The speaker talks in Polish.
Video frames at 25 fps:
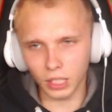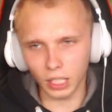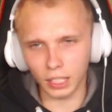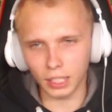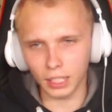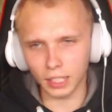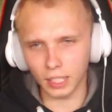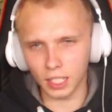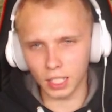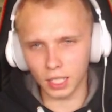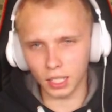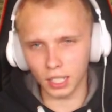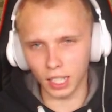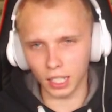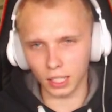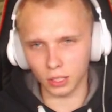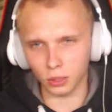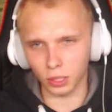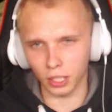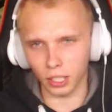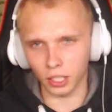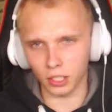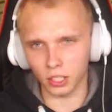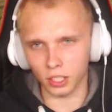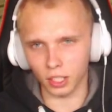I teraz tak,
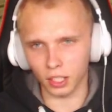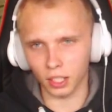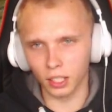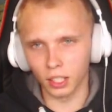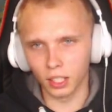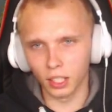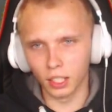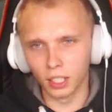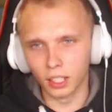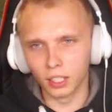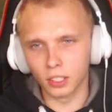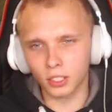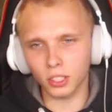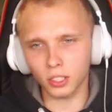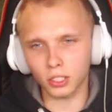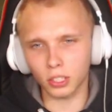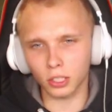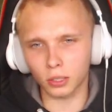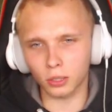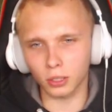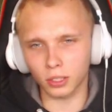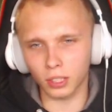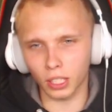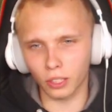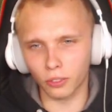słuchajcie. Co się
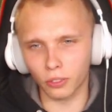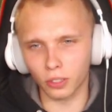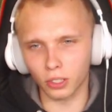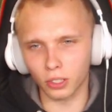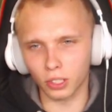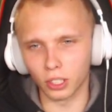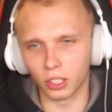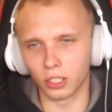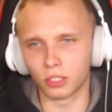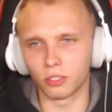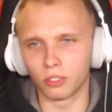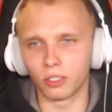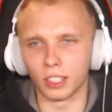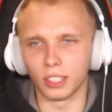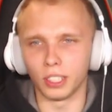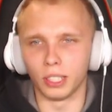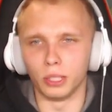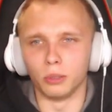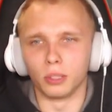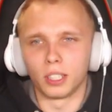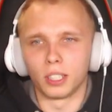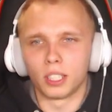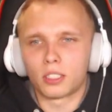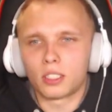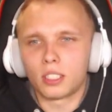tutaj w ogóle
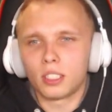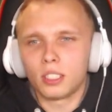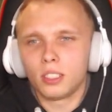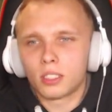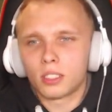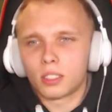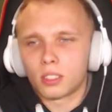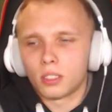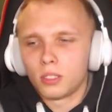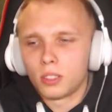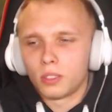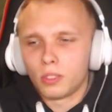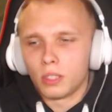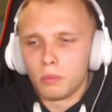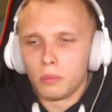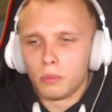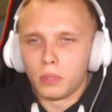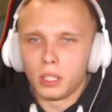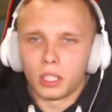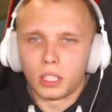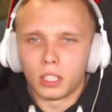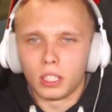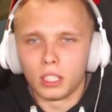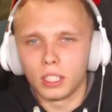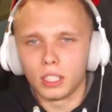odwaliło? Dlaczego są dwie
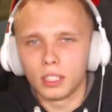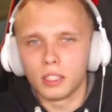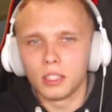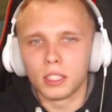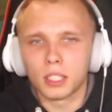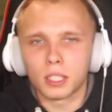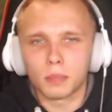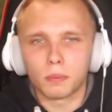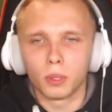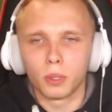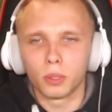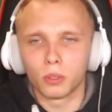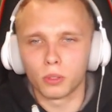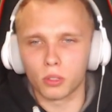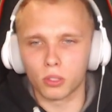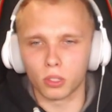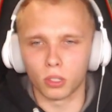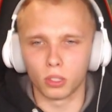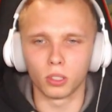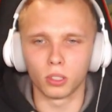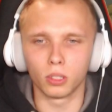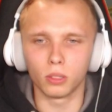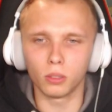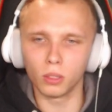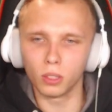Miki? Jedna jest moją
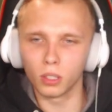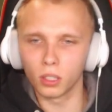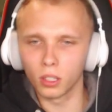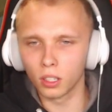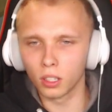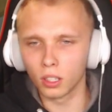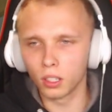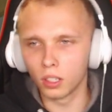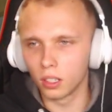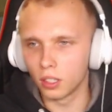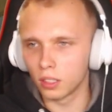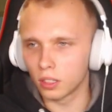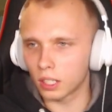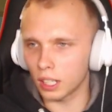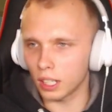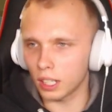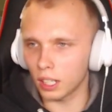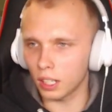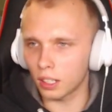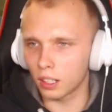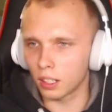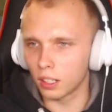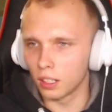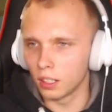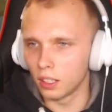żoną,
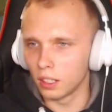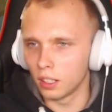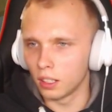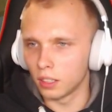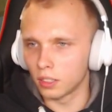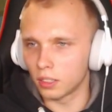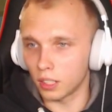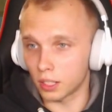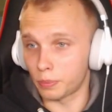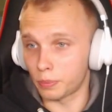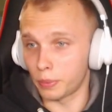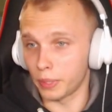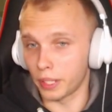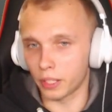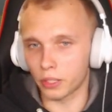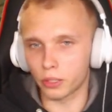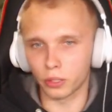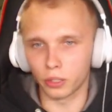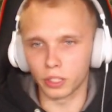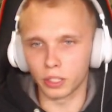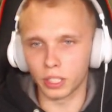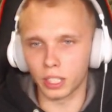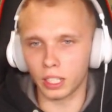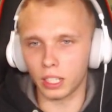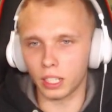tak? To jest moja
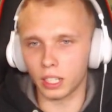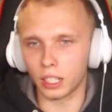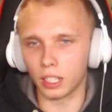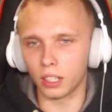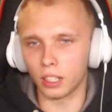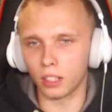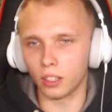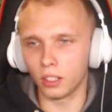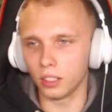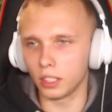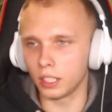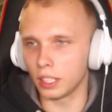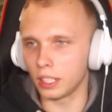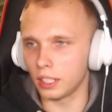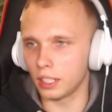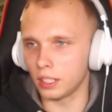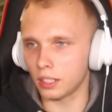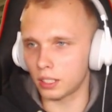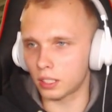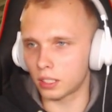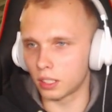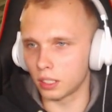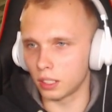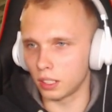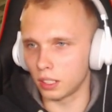żona, a ona
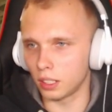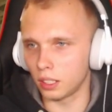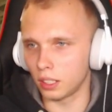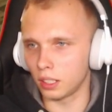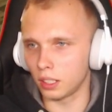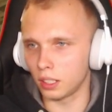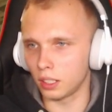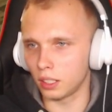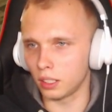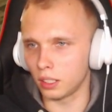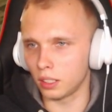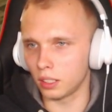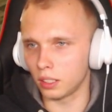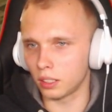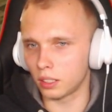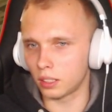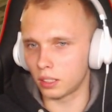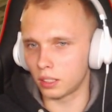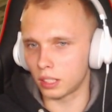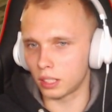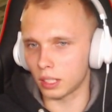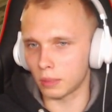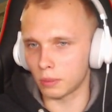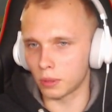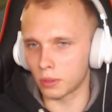jest yy,
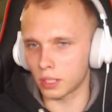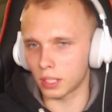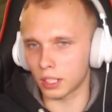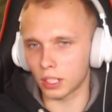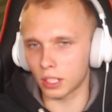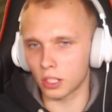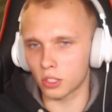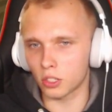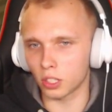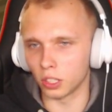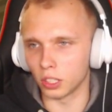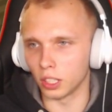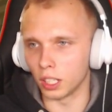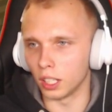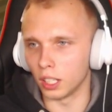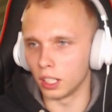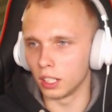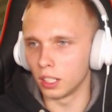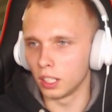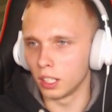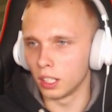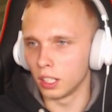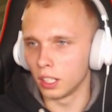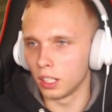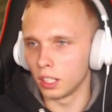ze mną zaręczona.
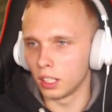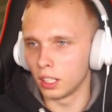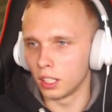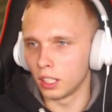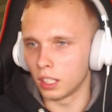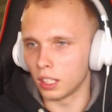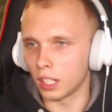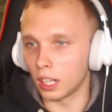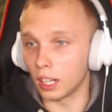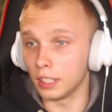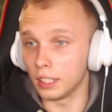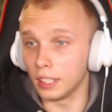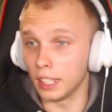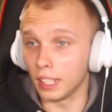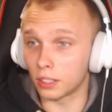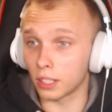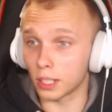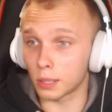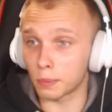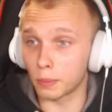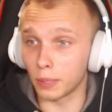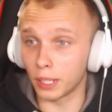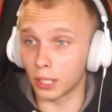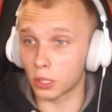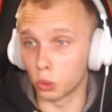A nie, to
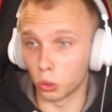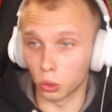jest moja